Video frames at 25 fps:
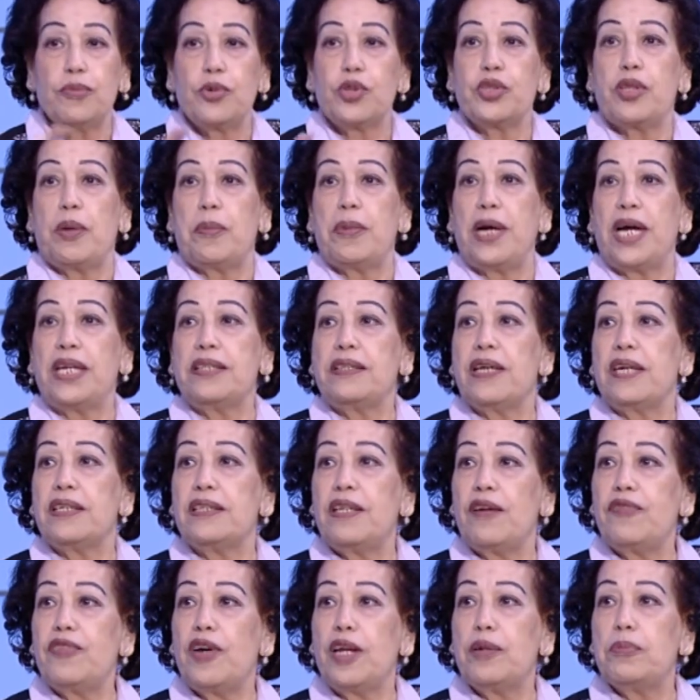كل
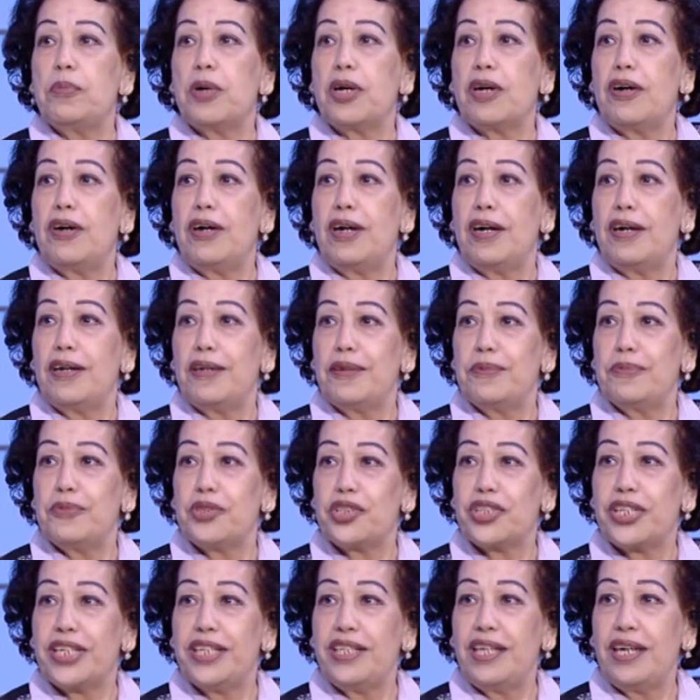المجتمعات هدفها
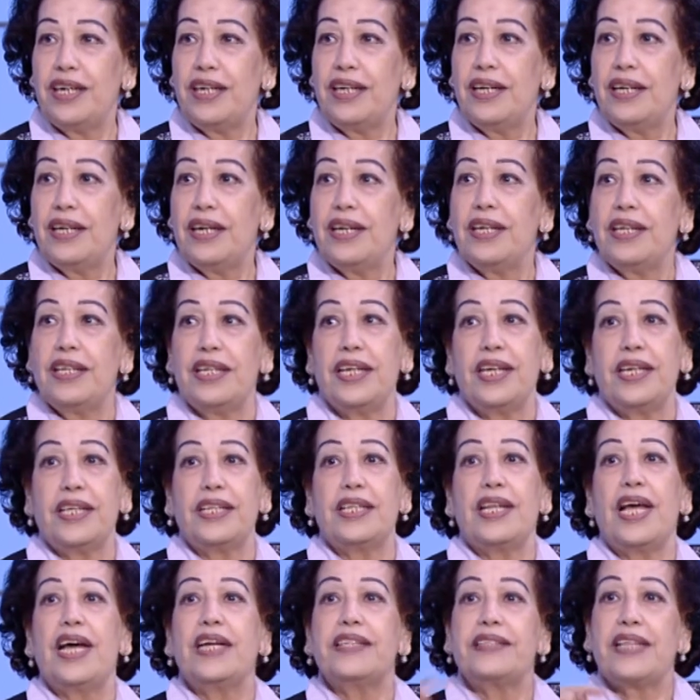البقاء مش كده
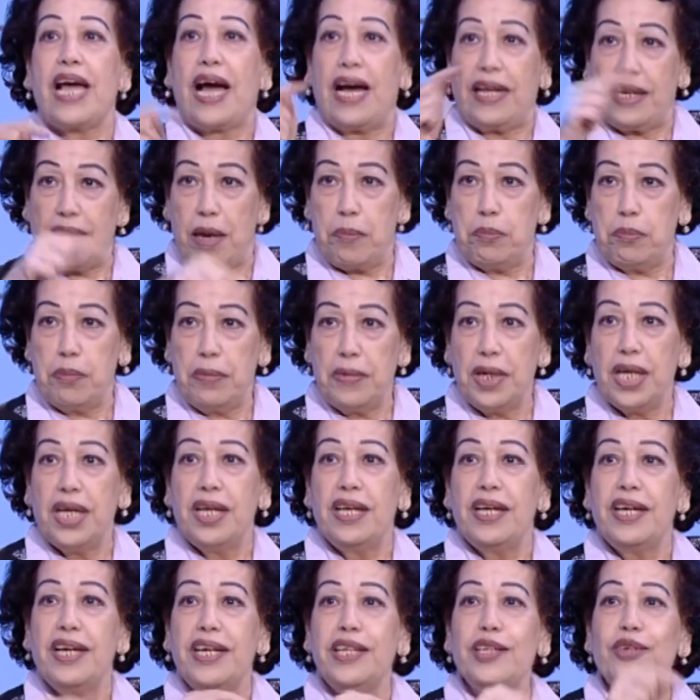لانها
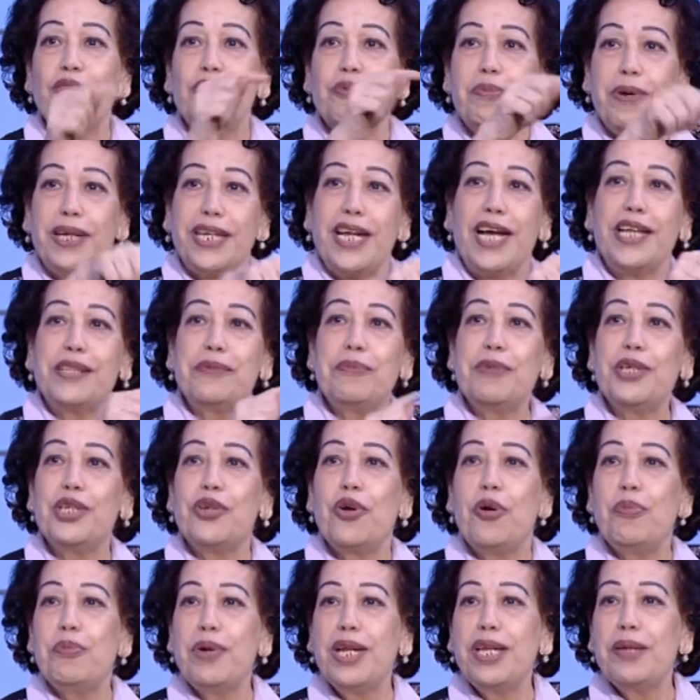تعلم انه
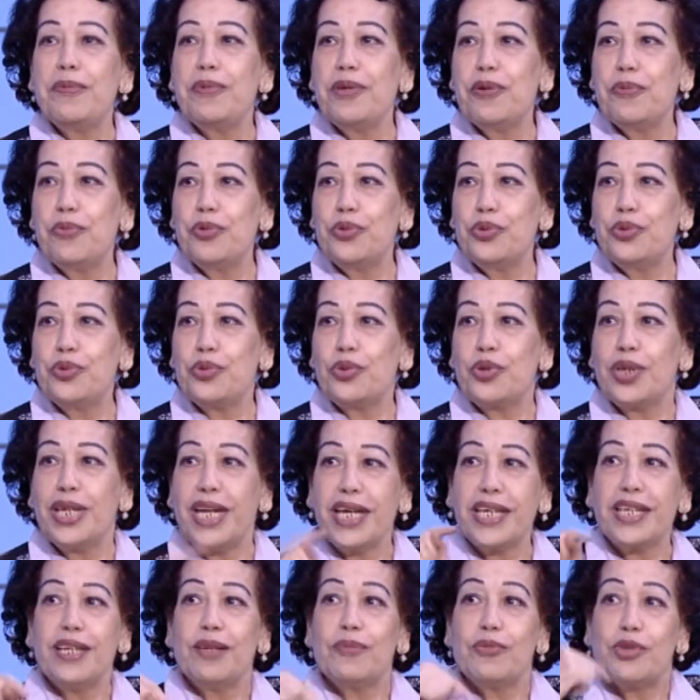البني ادمين هم اللي
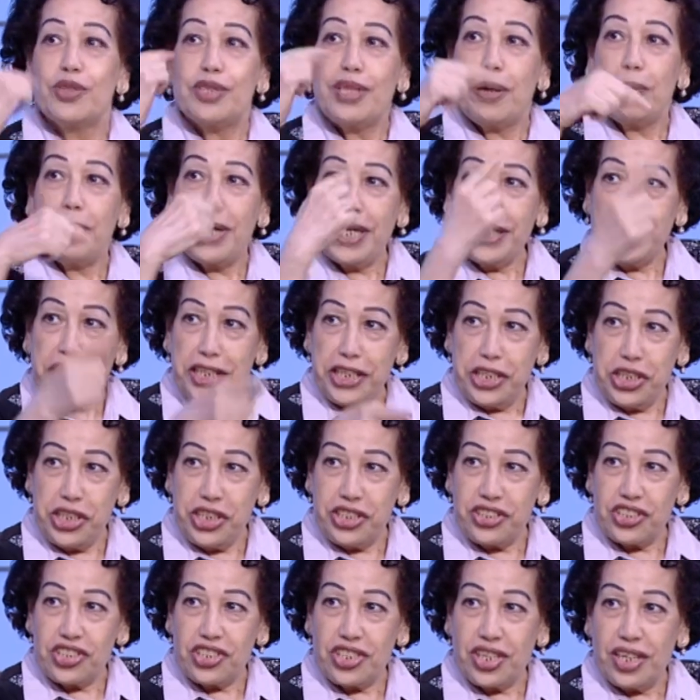بيموتوا لكن المجتمع
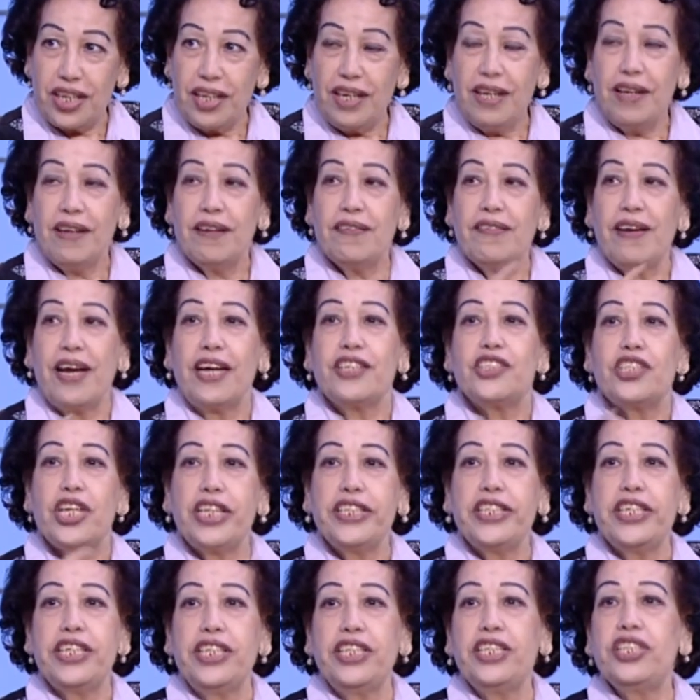يعيش
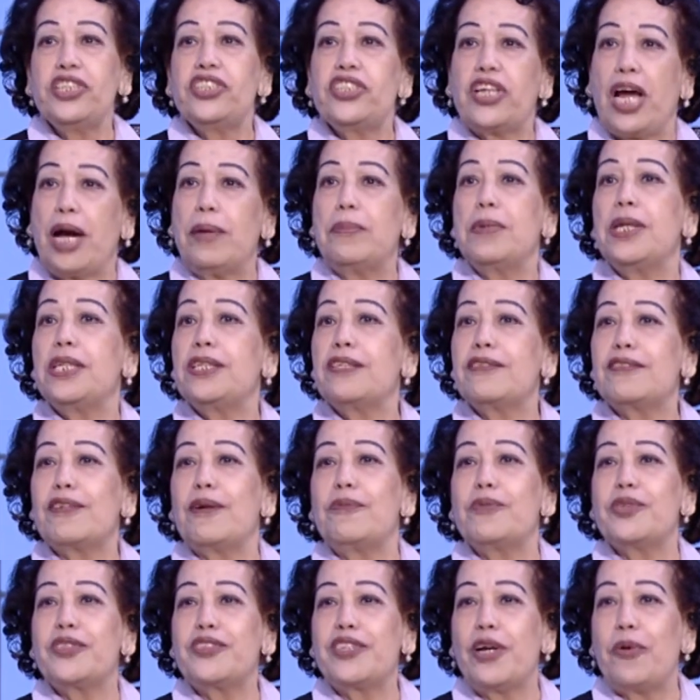فعشان يعيش
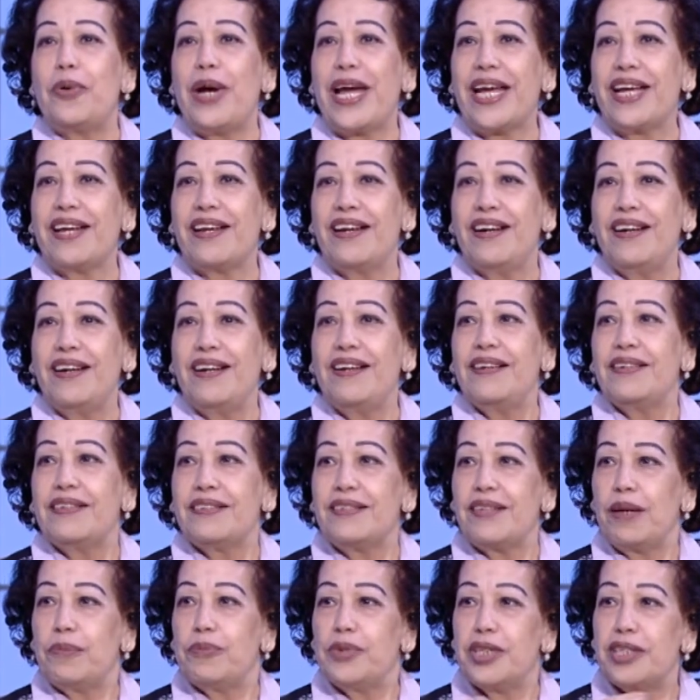عمل نظام الزواج
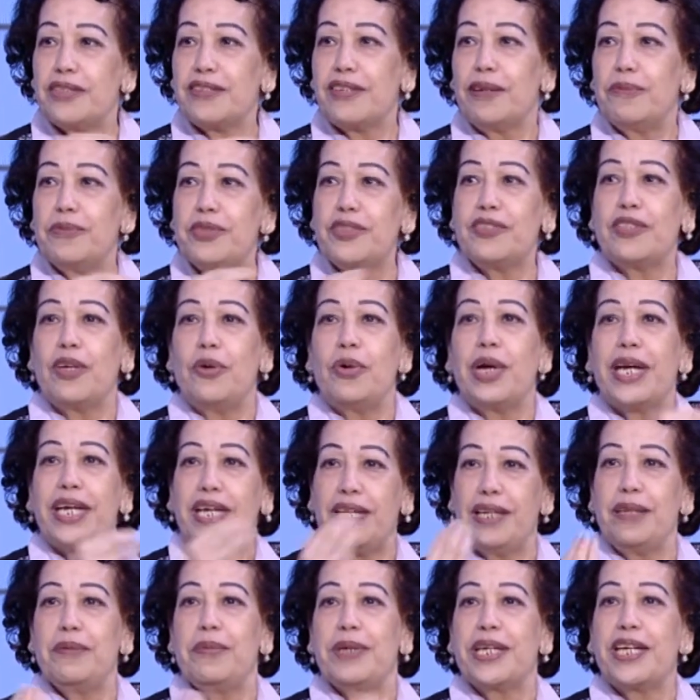طب مم. نظام
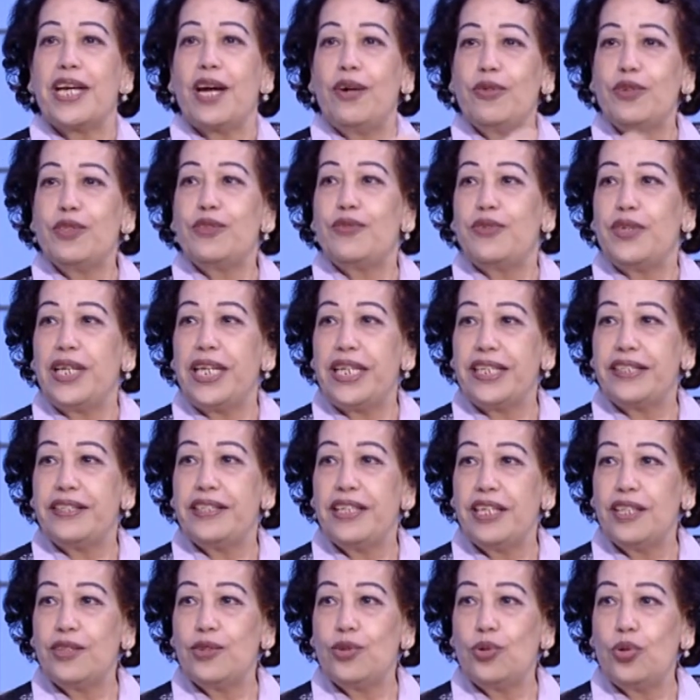الزواج اللي بيتجوز
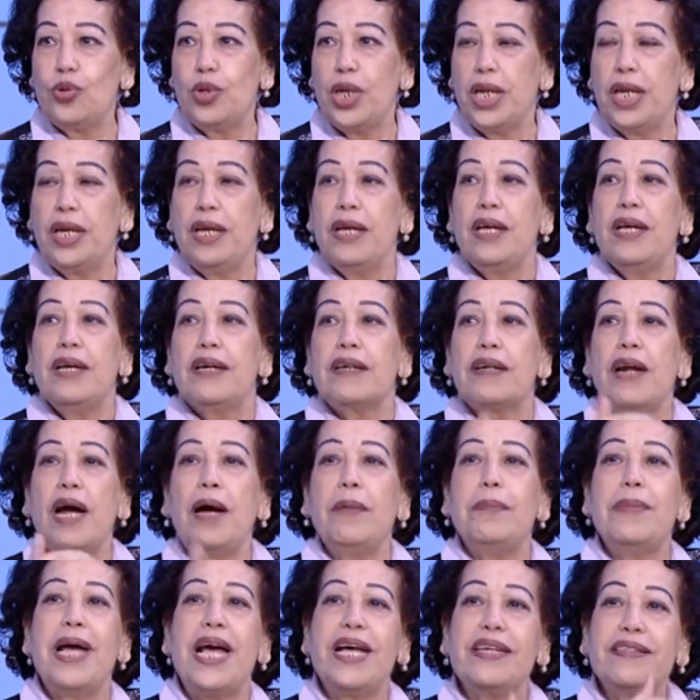فيه الاثنين دول
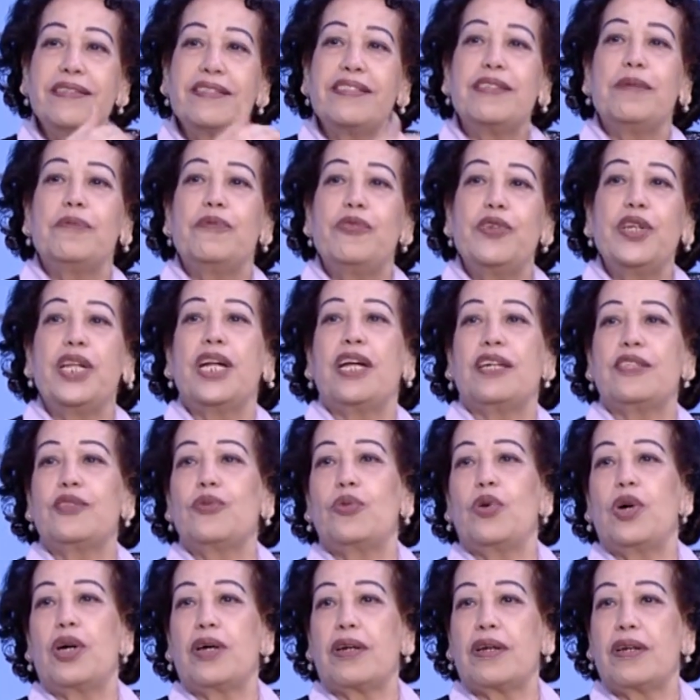راح مقسم
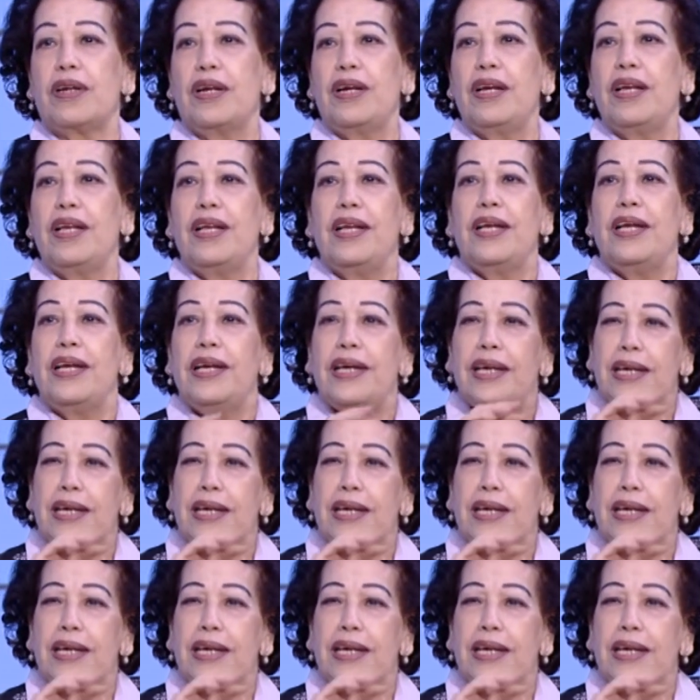فيه الادوار